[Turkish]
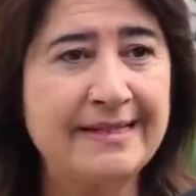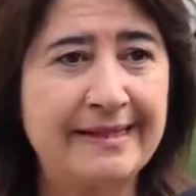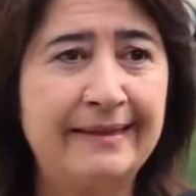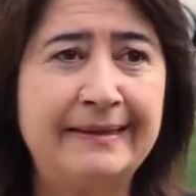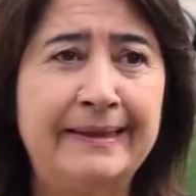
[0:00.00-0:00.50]

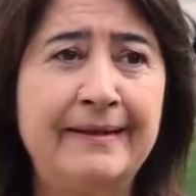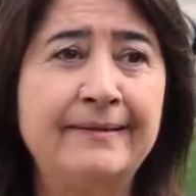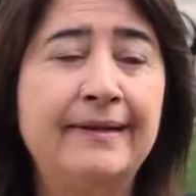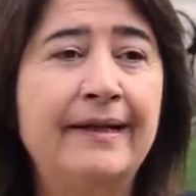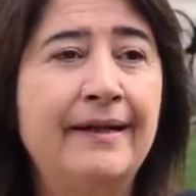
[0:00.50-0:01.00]

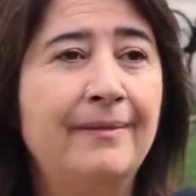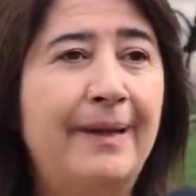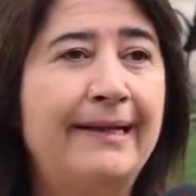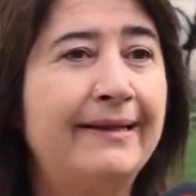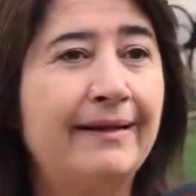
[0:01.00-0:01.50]
sağlayan,
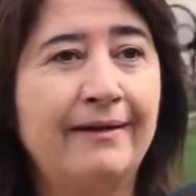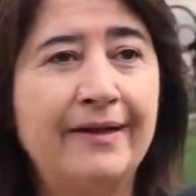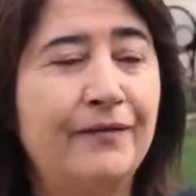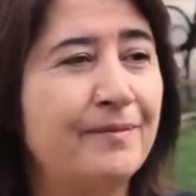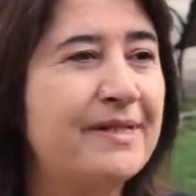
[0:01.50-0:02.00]
belki
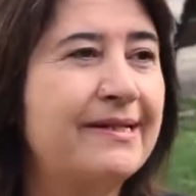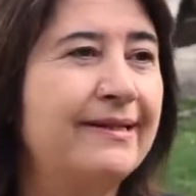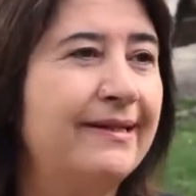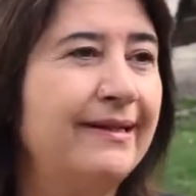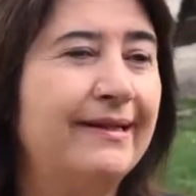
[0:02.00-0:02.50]

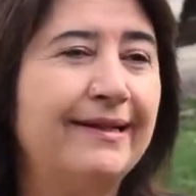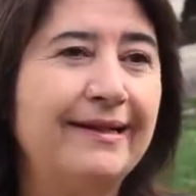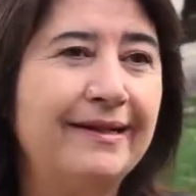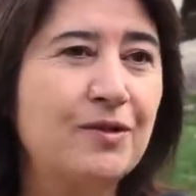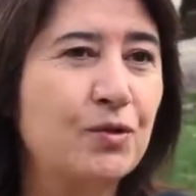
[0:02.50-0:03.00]
kafamızdaki
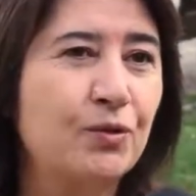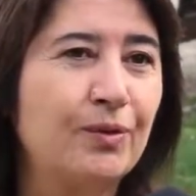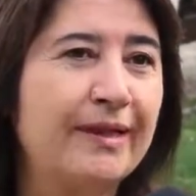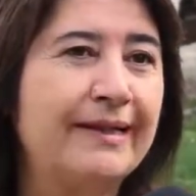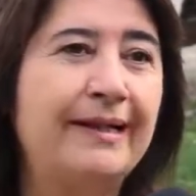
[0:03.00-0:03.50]
e,
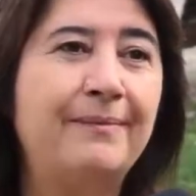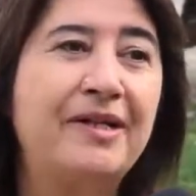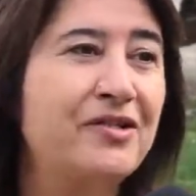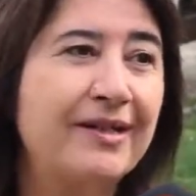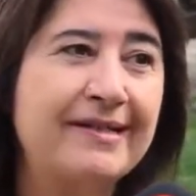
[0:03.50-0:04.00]
sorulara
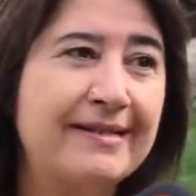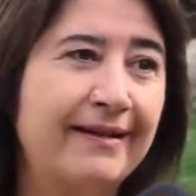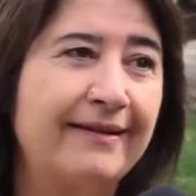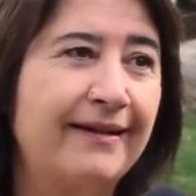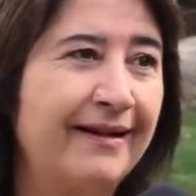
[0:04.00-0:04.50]
başka
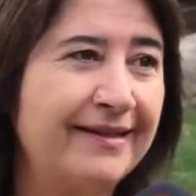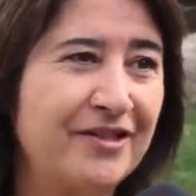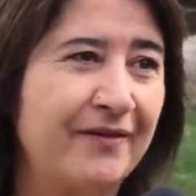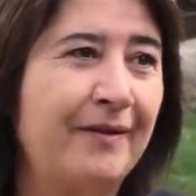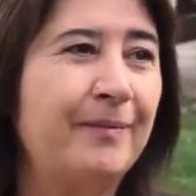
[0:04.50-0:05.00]
insanlar
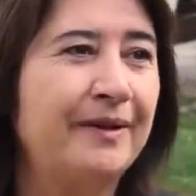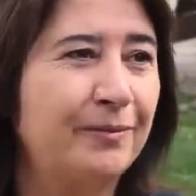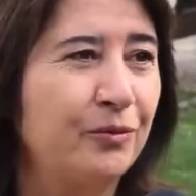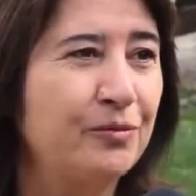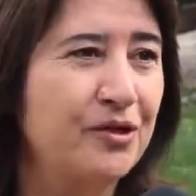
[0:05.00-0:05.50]
hangi
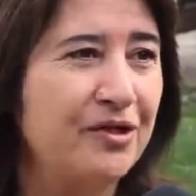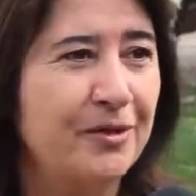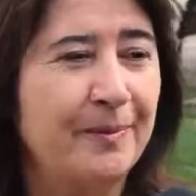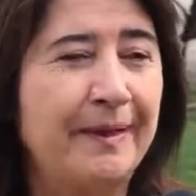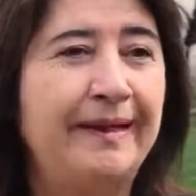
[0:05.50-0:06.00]
cevapları bulmuş
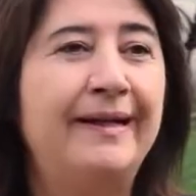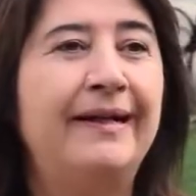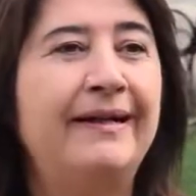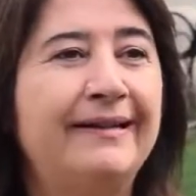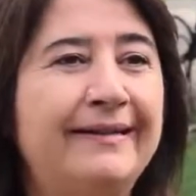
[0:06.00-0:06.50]
acaba
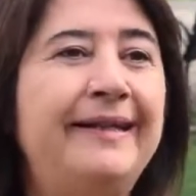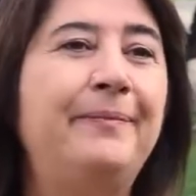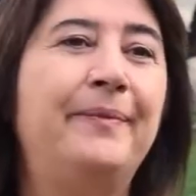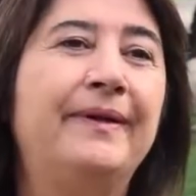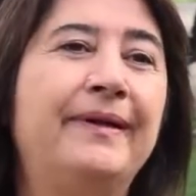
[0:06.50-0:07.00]

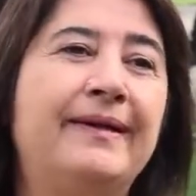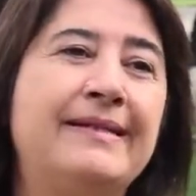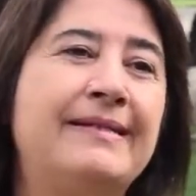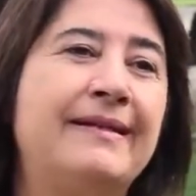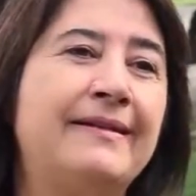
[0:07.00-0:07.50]
deyip e,
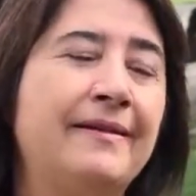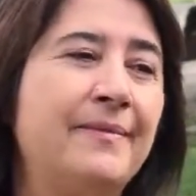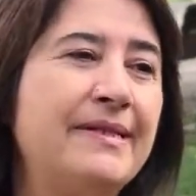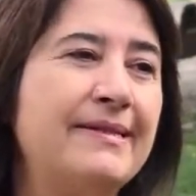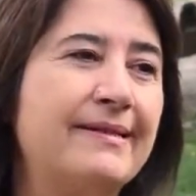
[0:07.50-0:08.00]

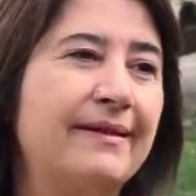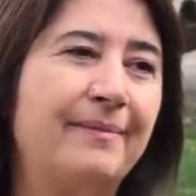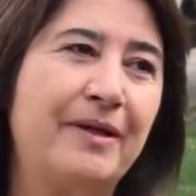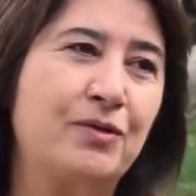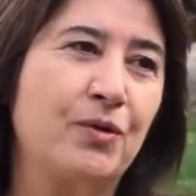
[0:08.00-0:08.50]
izlediğimiz
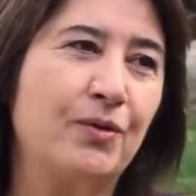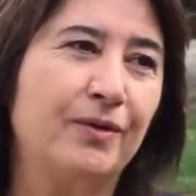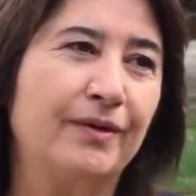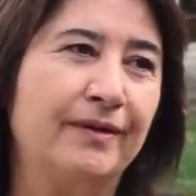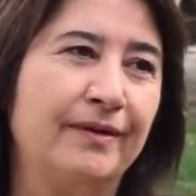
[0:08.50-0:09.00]
e, pek çok
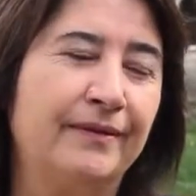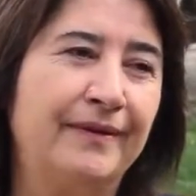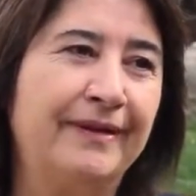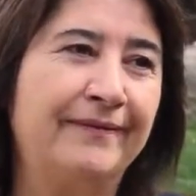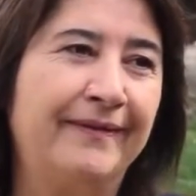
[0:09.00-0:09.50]
e,
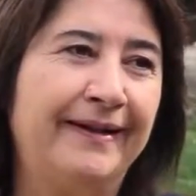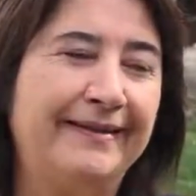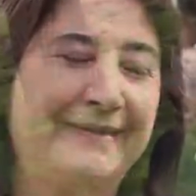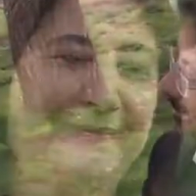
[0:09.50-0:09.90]
film var.